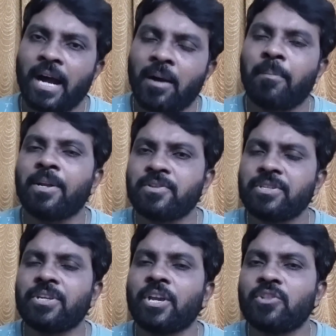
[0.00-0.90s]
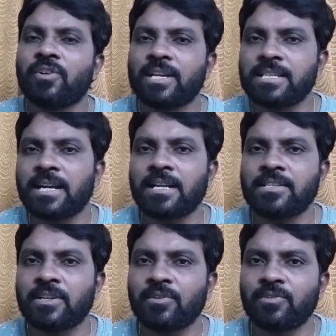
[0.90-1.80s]
అప్పటి నుంచి ఏదో ఒక సంఘటన
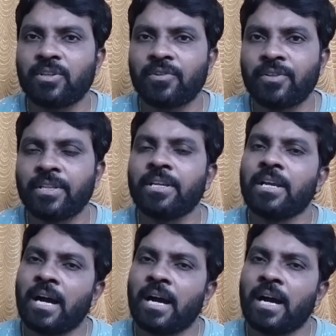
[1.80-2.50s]
జరుగుతూనే ఉంది